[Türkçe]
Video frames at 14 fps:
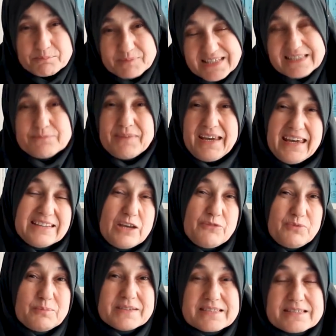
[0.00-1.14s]
Bizim
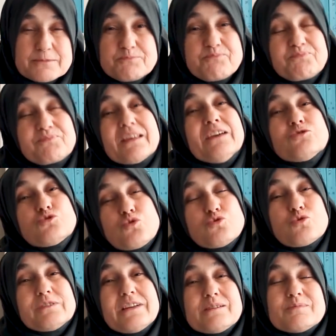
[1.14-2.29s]
hedefimiz
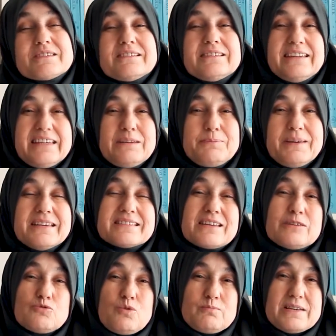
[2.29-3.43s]
çocuklarımızın iyi bir
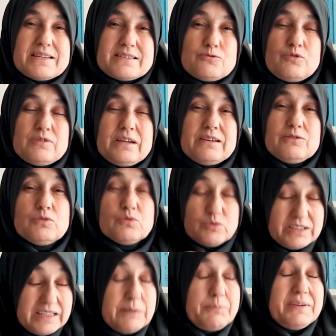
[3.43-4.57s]
insan olması önemli.
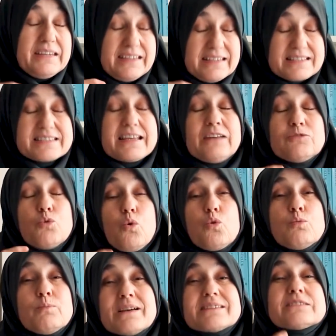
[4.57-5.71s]
İyi bir insan
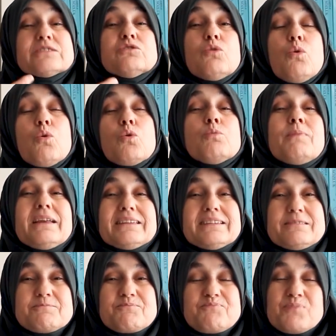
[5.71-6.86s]
olması olmalı.
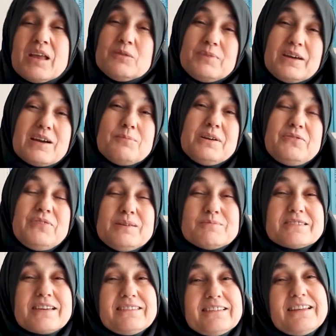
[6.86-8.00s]
Peygamber
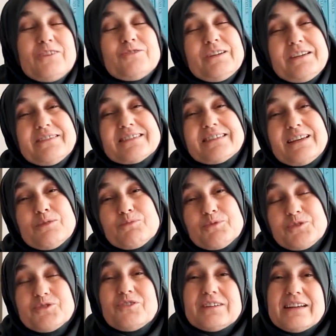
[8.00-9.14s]
Efendimiz sallallahu aleyhi ve sellem
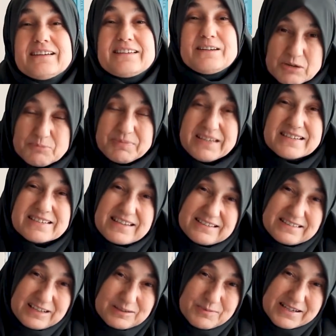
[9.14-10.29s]
buyuruyorlar ki bir
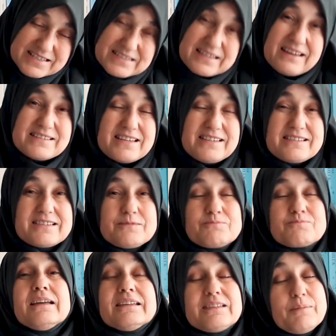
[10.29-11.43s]
insanı tanımak isterseniz
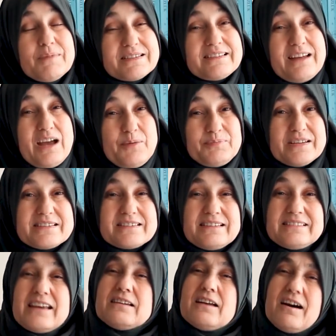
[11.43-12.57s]
namazına,
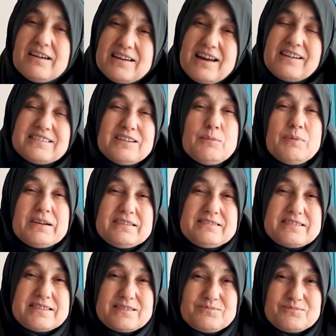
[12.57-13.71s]
abdestine değil ahlakına
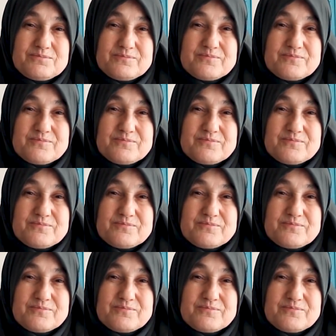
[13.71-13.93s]
bakınız.